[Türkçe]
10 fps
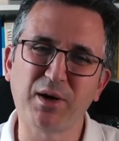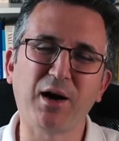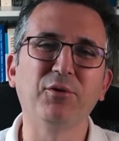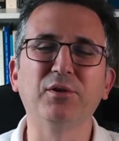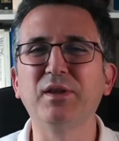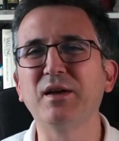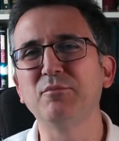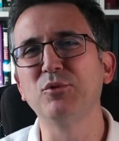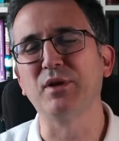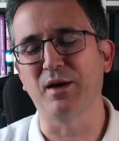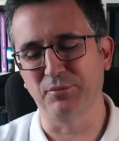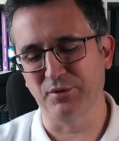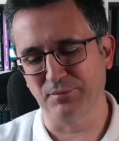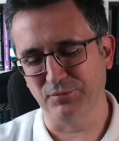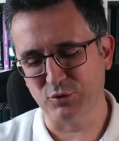Powell da bunu
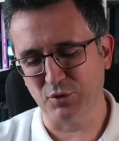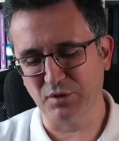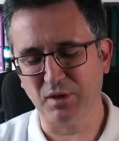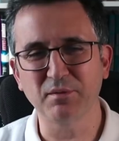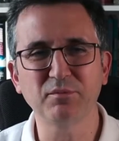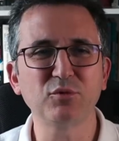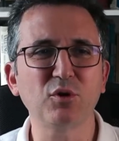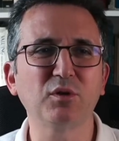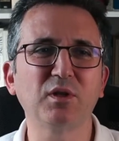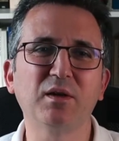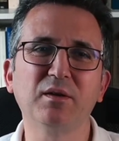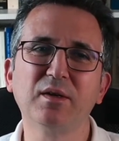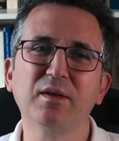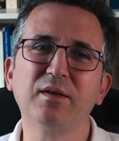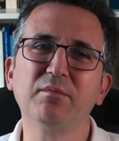yaptı. Çok da çok da
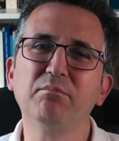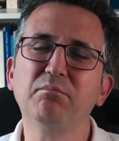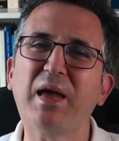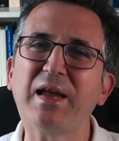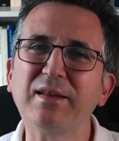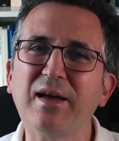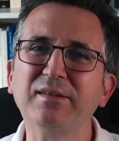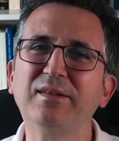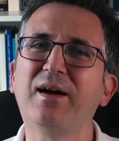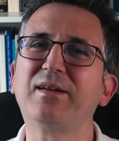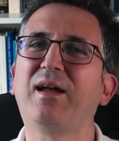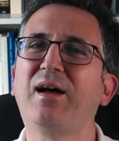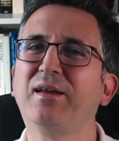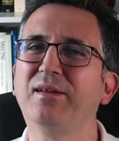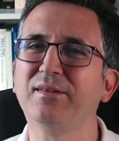beklentiler
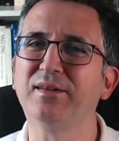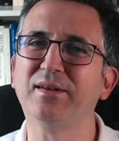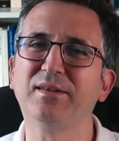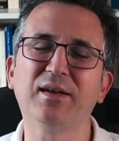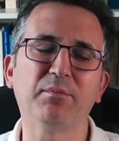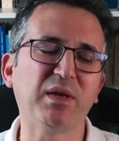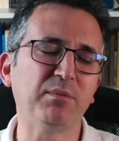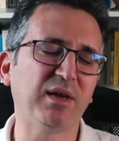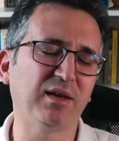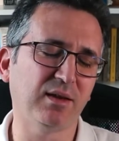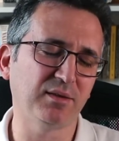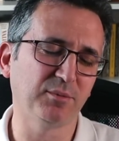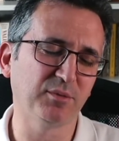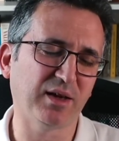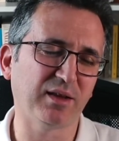dahilindeydi. Yani benim
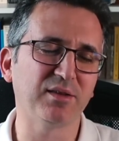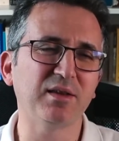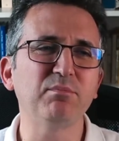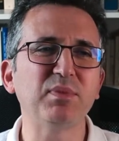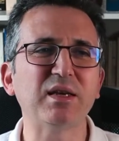beklentim dahilinde